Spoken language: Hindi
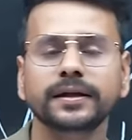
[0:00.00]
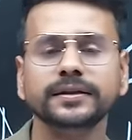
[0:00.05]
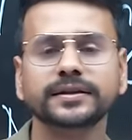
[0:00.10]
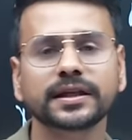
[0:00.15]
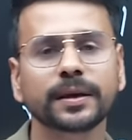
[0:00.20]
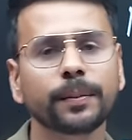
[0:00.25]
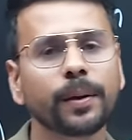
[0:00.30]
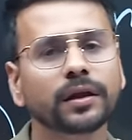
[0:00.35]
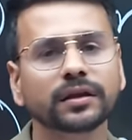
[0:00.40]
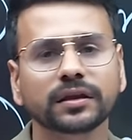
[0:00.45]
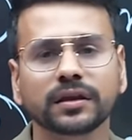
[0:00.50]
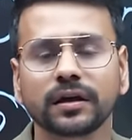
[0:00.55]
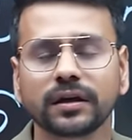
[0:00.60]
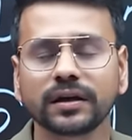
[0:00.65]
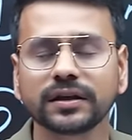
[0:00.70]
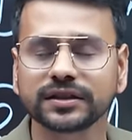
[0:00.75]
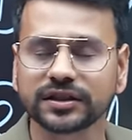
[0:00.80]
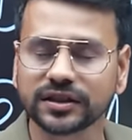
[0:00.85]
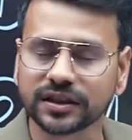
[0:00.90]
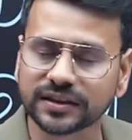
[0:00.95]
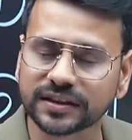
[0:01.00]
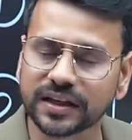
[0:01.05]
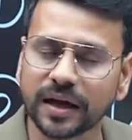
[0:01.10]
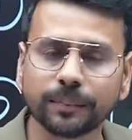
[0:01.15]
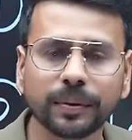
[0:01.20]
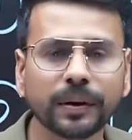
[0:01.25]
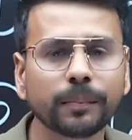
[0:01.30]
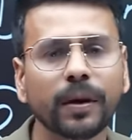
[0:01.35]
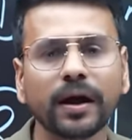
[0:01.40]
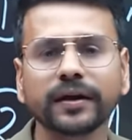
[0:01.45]
इसके बाद थर्ड जिस टाइम
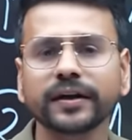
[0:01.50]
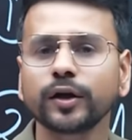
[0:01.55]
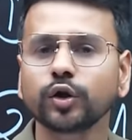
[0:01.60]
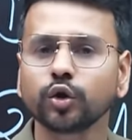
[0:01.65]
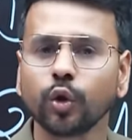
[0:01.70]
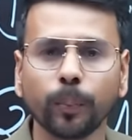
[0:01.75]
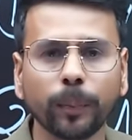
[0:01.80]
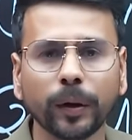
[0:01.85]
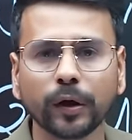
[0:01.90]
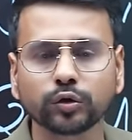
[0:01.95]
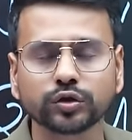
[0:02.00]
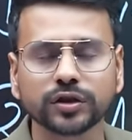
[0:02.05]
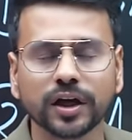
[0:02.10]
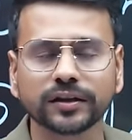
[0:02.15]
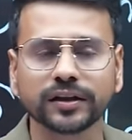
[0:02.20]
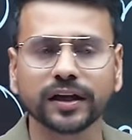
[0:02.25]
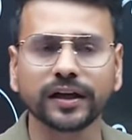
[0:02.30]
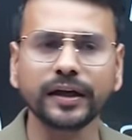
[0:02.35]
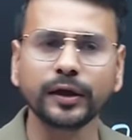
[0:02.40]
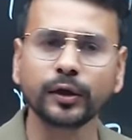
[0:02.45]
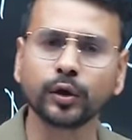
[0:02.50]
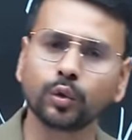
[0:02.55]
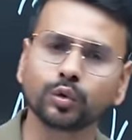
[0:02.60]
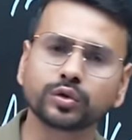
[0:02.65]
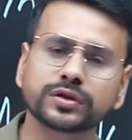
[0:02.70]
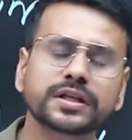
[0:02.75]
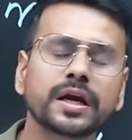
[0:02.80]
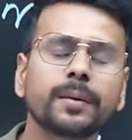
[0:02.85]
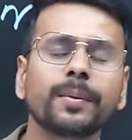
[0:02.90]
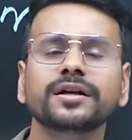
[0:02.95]
पर मार्केट ओपन हो जाता है
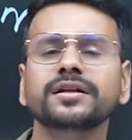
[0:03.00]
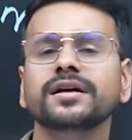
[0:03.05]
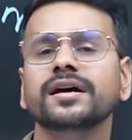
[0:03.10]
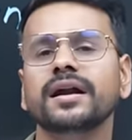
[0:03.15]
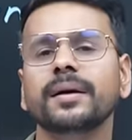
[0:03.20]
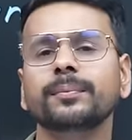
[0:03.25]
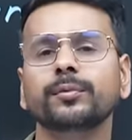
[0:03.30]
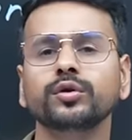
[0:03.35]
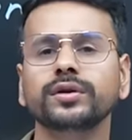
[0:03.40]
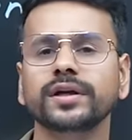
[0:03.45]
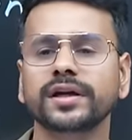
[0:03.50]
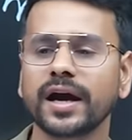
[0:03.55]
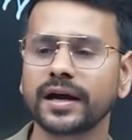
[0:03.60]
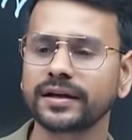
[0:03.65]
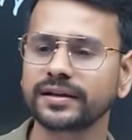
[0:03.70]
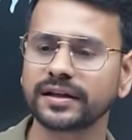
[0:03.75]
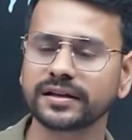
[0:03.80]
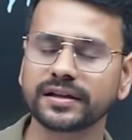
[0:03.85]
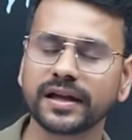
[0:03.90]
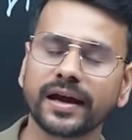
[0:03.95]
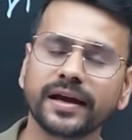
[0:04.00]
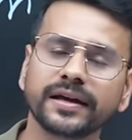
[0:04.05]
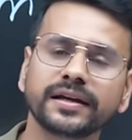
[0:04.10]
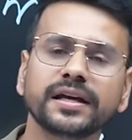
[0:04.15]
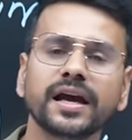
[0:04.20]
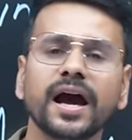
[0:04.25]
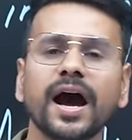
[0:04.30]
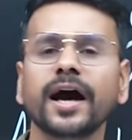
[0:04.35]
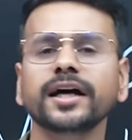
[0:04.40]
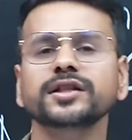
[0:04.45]
उसके बाद अगर आपको दिखाई देता है
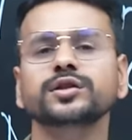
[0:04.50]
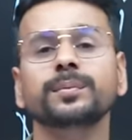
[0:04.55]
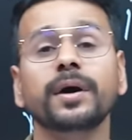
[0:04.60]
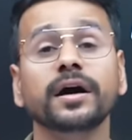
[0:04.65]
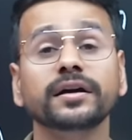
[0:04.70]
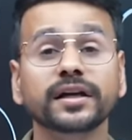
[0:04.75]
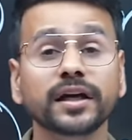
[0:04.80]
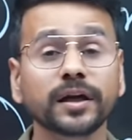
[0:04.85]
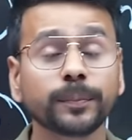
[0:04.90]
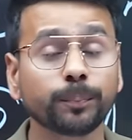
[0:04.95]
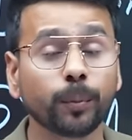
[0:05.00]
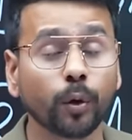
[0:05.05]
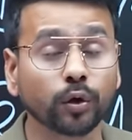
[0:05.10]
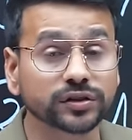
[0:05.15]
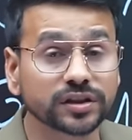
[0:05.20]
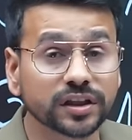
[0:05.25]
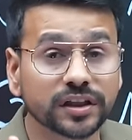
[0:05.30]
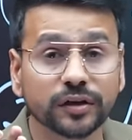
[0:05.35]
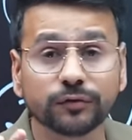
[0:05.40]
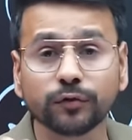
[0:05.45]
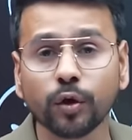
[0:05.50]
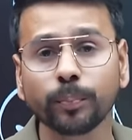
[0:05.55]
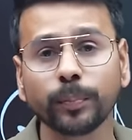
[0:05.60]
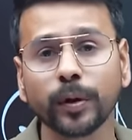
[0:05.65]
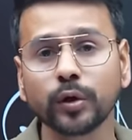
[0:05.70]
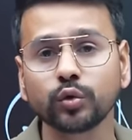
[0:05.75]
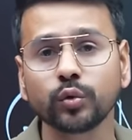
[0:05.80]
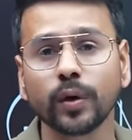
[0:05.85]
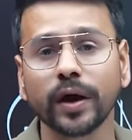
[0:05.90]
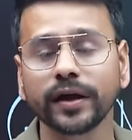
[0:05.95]
कि आज मार्केट पॉजिटिव
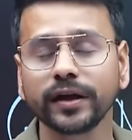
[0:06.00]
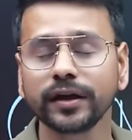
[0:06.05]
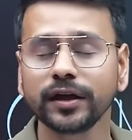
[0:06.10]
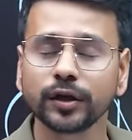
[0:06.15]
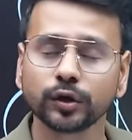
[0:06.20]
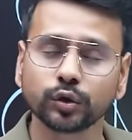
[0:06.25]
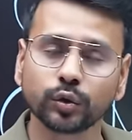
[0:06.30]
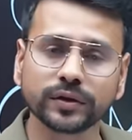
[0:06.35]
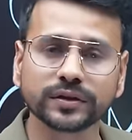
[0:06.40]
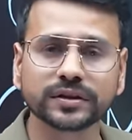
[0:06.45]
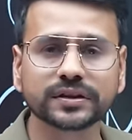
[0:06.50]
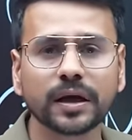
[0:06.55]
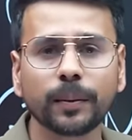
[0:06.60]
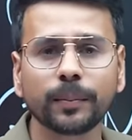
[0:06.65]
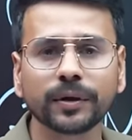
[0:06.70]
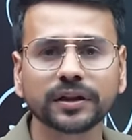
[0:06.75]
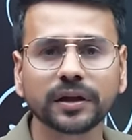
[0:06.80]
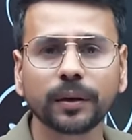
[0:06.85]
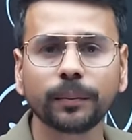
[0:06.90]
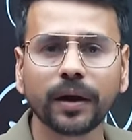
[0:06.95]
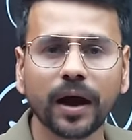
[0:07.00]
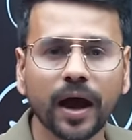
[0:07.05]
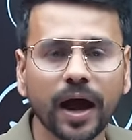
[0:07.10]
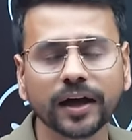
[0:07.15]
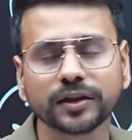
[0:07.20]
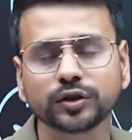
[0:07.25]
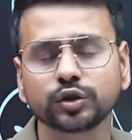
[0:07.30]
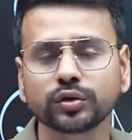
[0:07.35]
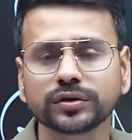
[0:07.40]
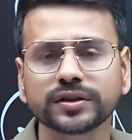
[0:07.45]
ओपन हुआ है तो इसका मतलब
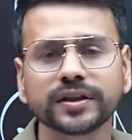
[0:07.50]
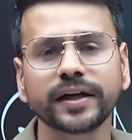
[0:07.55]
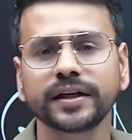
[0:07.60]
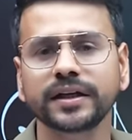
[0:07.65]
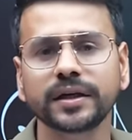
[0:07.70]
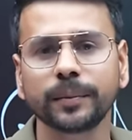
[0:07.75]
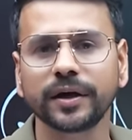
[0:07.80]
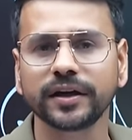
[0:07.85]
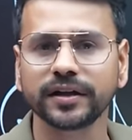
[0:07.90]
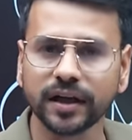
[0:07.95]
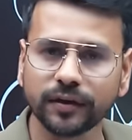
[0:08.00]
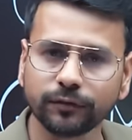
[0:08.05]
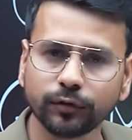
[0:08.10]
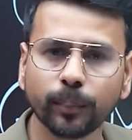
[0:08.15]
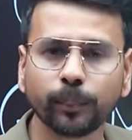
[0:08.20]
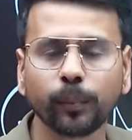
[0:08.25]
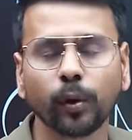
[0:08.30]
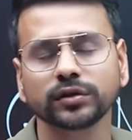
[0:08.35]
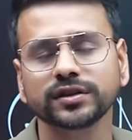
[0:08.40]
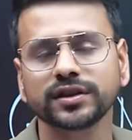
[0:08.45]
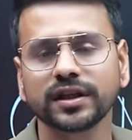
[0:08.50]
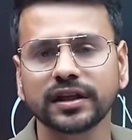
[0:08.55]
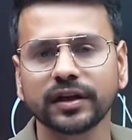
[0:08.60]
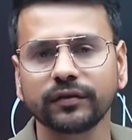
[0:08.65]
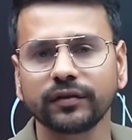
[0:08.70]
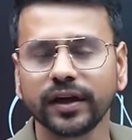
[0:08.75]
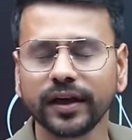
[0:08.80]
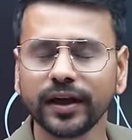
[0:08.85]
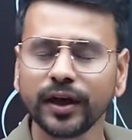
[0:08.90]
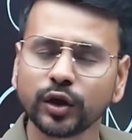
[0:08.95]
आज जो सेंटिमेंट है वो
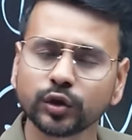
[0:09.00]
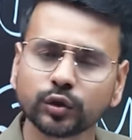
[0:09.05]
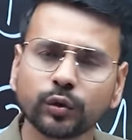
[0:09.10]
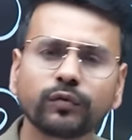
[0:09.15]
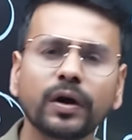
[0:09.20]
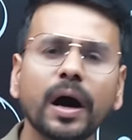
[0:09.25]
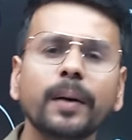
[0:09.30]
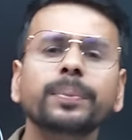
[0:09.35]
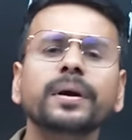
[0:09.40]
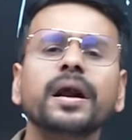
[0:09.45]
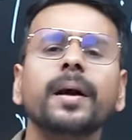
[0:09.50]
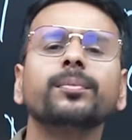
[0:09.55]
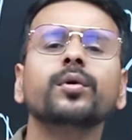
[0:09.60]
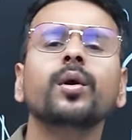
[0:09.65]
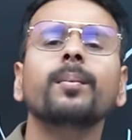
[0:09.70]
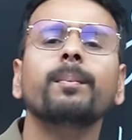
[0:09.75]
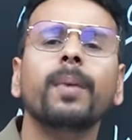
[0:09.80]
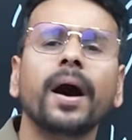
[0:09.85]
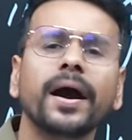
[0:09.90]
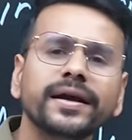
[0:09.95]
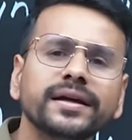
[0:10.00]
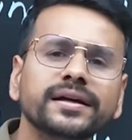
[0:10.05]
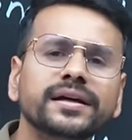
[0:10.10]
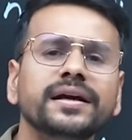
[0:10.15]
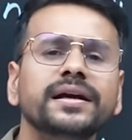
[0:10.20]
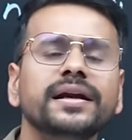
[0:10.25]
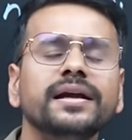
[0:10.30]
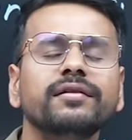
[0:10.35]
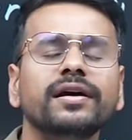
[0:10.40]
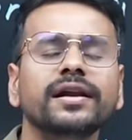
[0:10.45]
पॉजिटिव है तो वहां पर आपको बाइंग
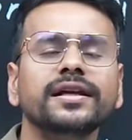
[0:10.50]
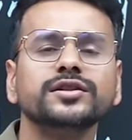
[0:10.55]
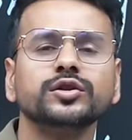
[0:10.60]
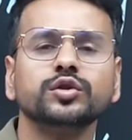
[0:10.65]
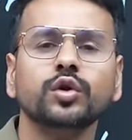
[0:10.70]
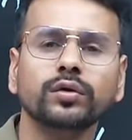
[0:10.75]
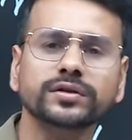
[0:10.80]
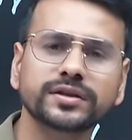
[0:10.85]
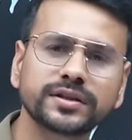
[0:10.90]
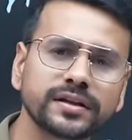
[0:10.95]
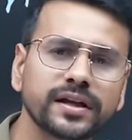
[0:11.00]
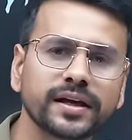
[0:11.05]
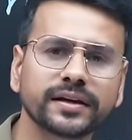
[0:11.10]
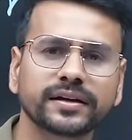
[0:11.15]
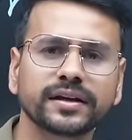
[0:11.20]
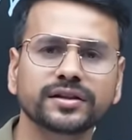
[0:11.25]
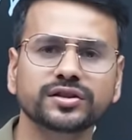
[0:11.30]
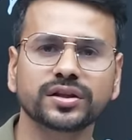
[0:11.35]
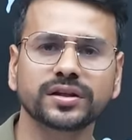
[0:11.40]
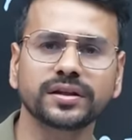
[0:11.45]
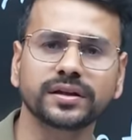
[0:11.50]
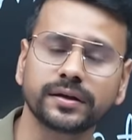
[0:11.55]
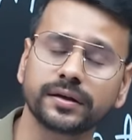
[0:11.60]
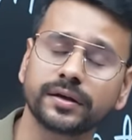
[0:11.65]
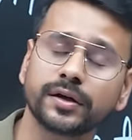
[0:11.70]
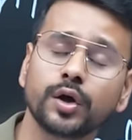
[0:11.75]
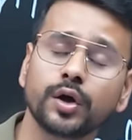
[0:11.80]
करने वाले स्टॉक्स ही देखने चाहिए